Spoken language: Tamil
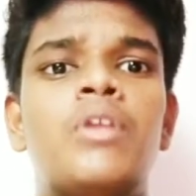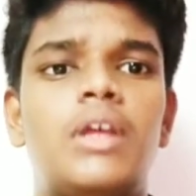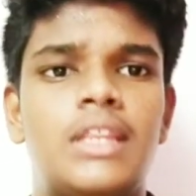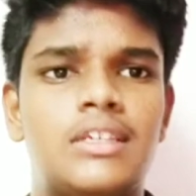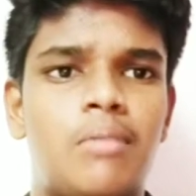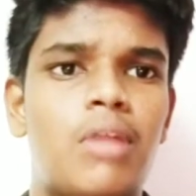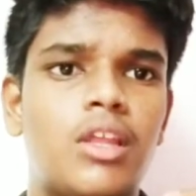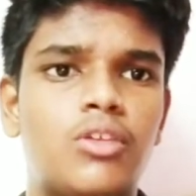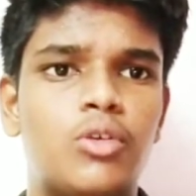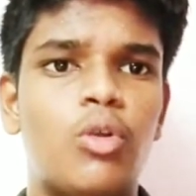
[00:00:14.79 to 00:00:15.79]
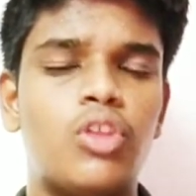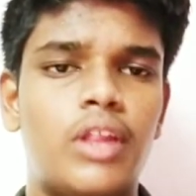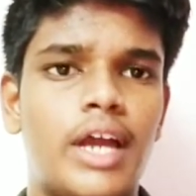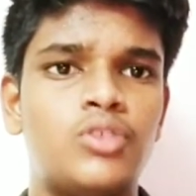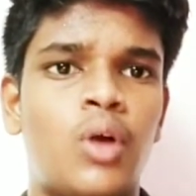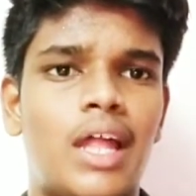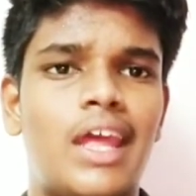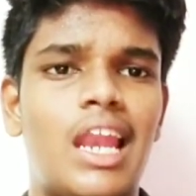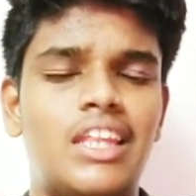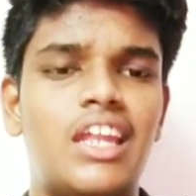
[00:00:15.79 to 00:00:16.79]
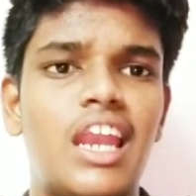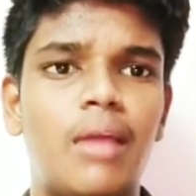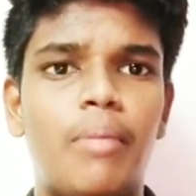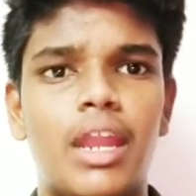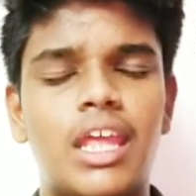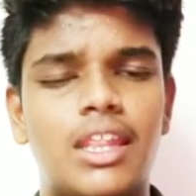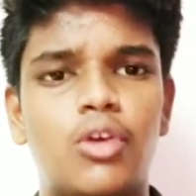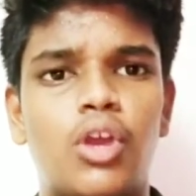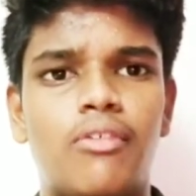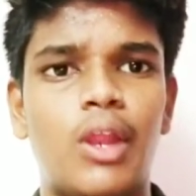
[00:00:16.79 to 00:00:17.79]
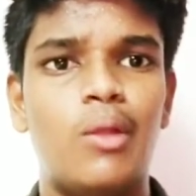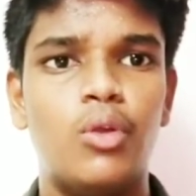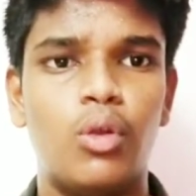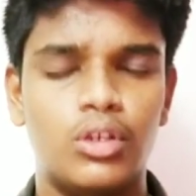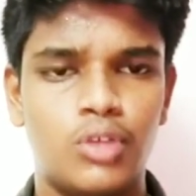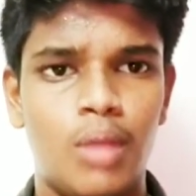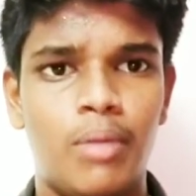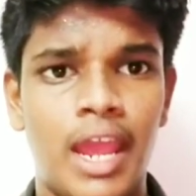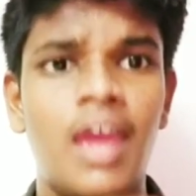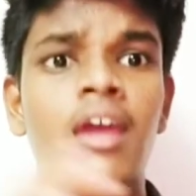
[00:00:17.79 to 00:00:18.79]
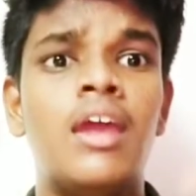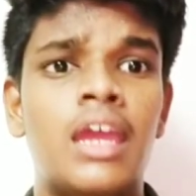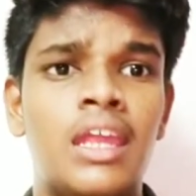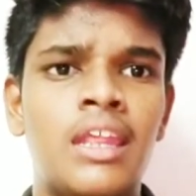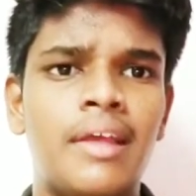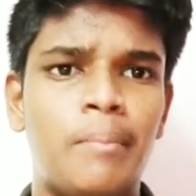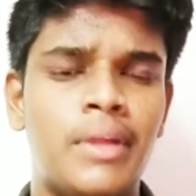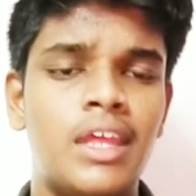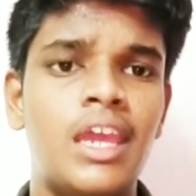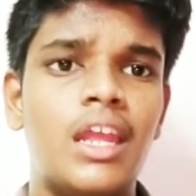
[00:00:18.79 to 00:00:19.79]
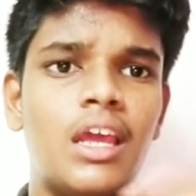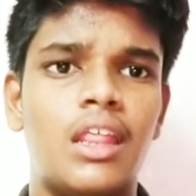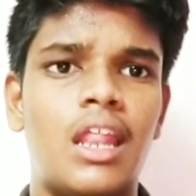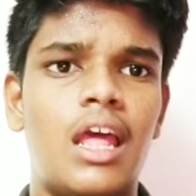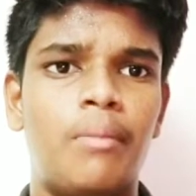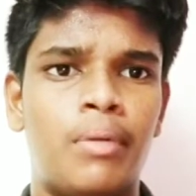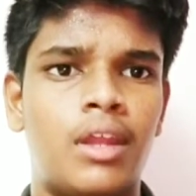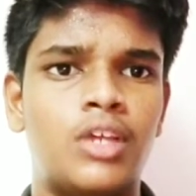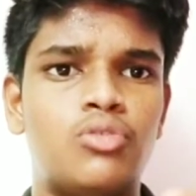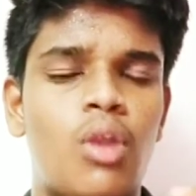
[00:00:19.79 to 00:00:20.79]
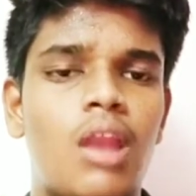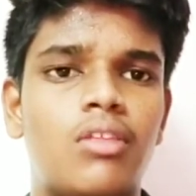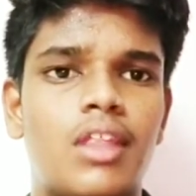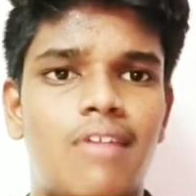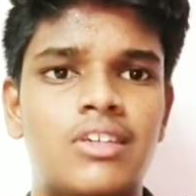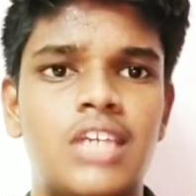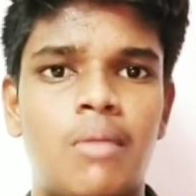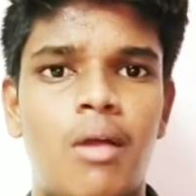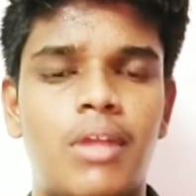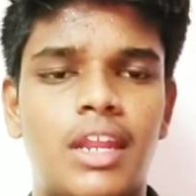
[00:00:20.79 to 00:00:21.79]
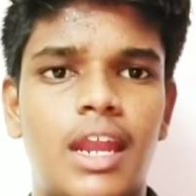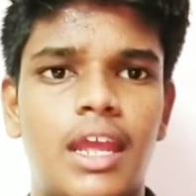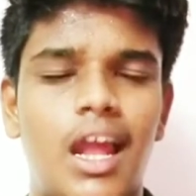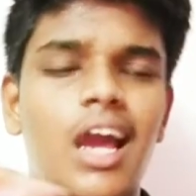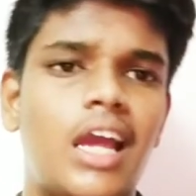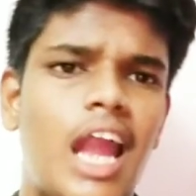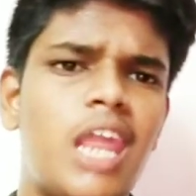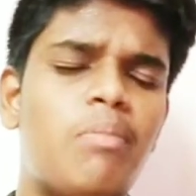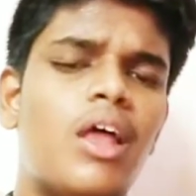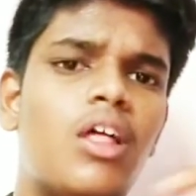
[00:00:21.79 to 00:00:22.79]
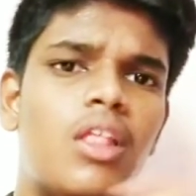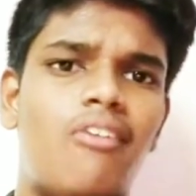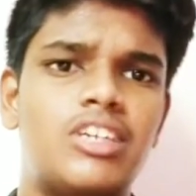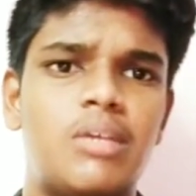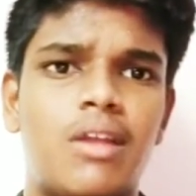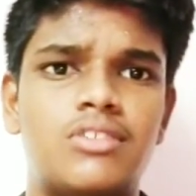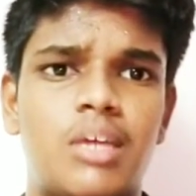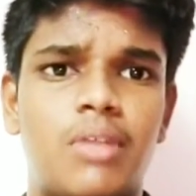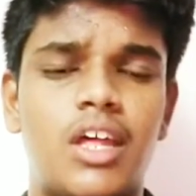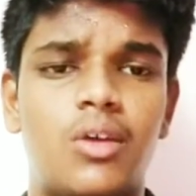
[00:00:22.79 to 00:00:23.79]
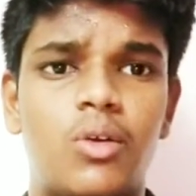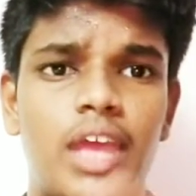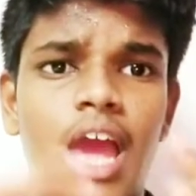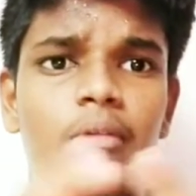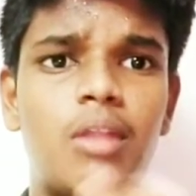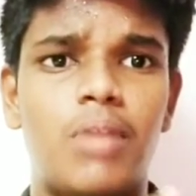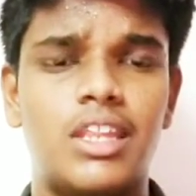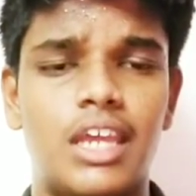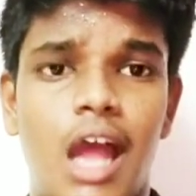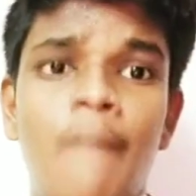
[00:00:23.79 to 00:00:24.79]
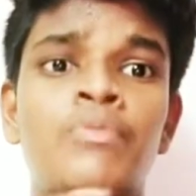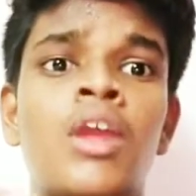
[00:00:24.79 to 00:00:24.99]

இந்த சம்பளம் தான் வந்து கொடுத்துருந்தாங்க ஸோ அதை எல்லாத்தையும் தான் லிங்க் பண்ணி இந்த ஒரு வீடியோவில் வந்து உங்களுக்கு சொல்ல போகிறேன் இது இப்போதைக்கு இருக்கிறதுல இப்போ இருக்க சூழல் வந்து இது அவசியமா அப்படின்னு கேட்டிங்கன்னா கண்டிப்பாக அது வந்து அவசியமான விஷயமாக தான் இருக்கும் ஏன் அப்படின்னு பார்த்தீங்கன்னா